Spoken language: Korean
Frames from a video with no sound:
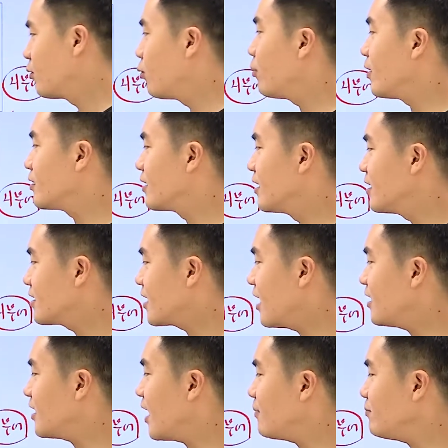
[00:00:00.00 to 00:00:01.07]
5번
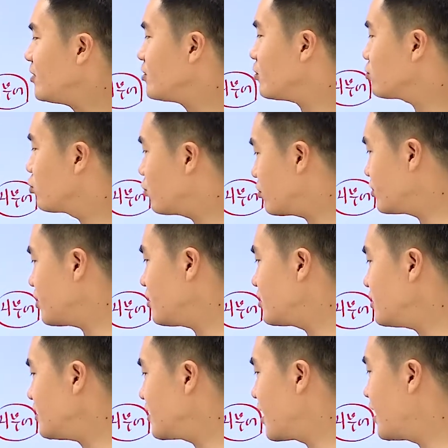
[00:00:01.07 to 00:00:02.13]
개인의 합리적
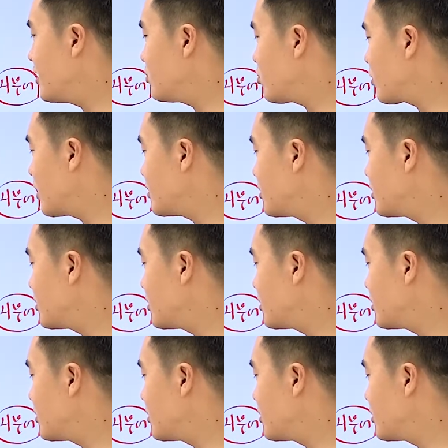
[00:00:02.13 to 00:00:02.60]
도덕성은 개인이 속한